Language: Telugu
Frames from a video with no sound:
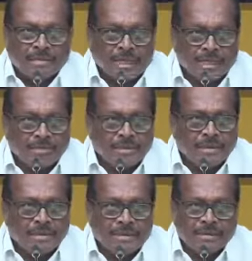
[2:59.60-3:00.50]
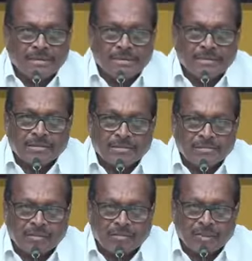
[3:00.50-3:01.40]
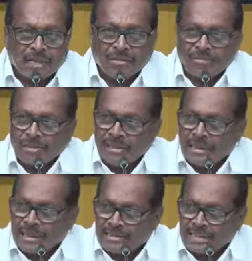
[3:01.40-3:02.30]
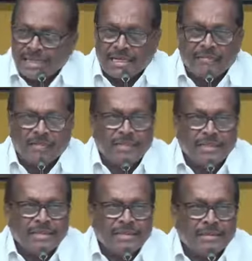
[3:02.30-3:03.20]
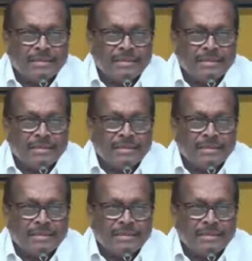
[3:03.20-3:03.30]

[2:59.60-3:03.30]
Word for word: చాలామంది చౌకగా దొరికే గంజాయికి అలవాటు పడి